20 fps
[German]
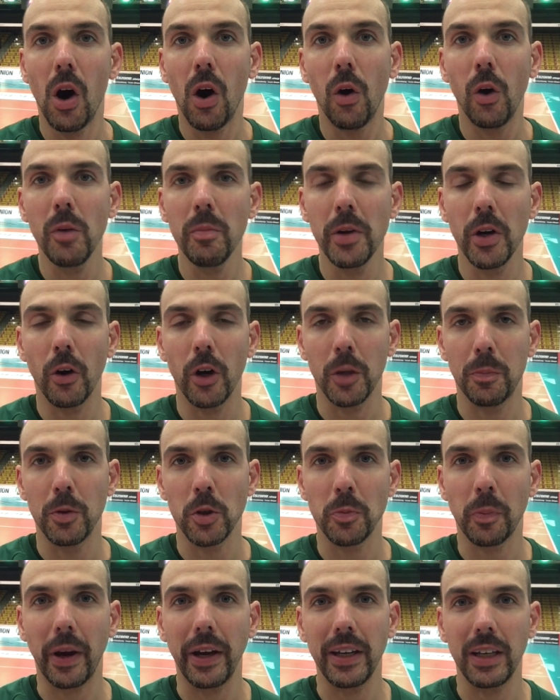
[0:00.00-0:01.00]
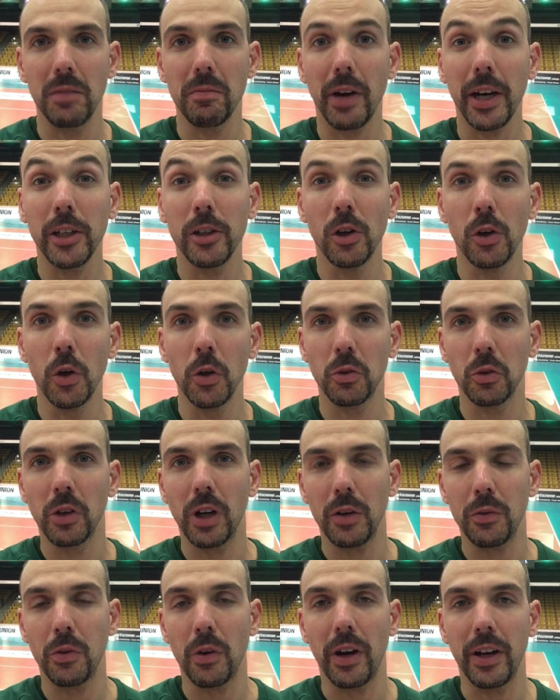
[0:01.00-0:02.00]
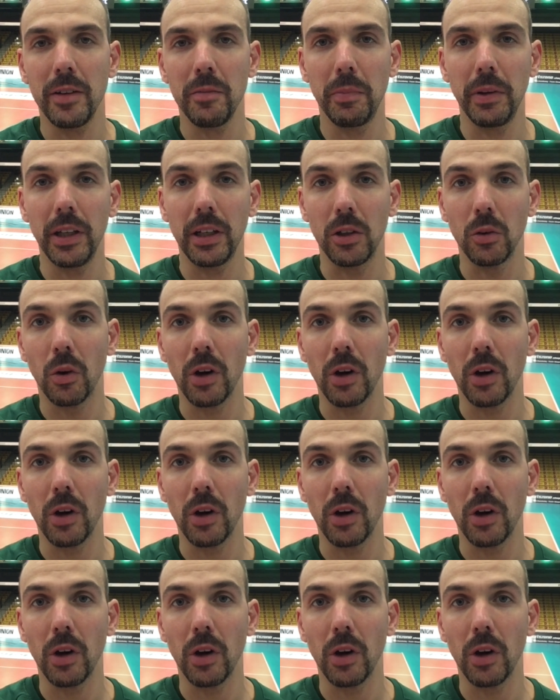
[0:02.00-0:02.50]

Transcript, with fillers: und mit euch besprechen, meine Lösung dafür anbieten